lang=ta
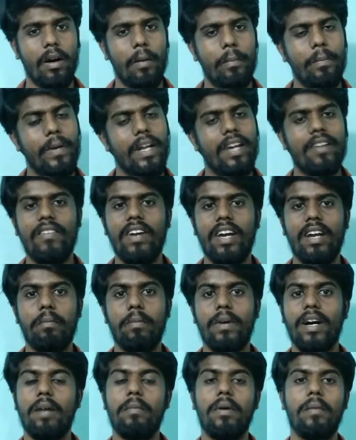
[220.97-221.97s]
அப்படியே வேறு
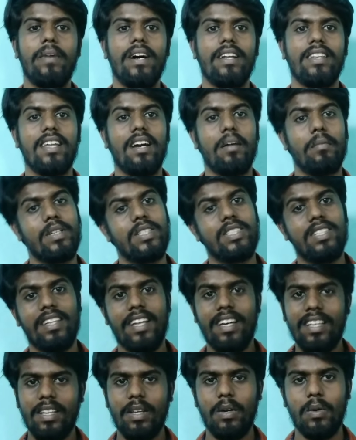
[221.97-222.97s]
பக்கமாக மாற்றி
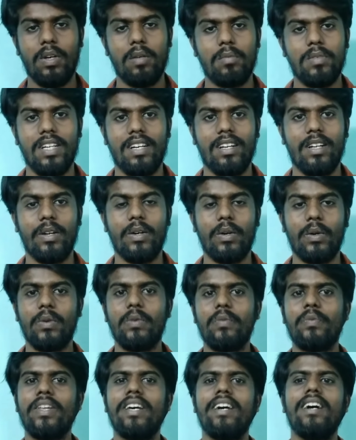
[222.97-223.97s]
அமைச்சதாக இந்த யூடியூப் சேனல்
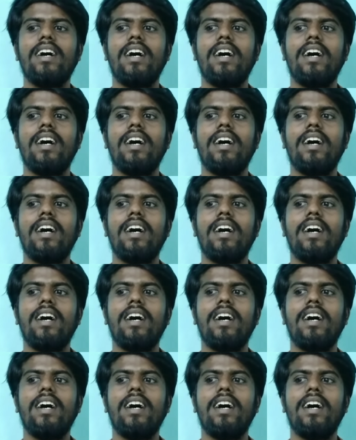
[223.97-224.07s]
இருக்கும்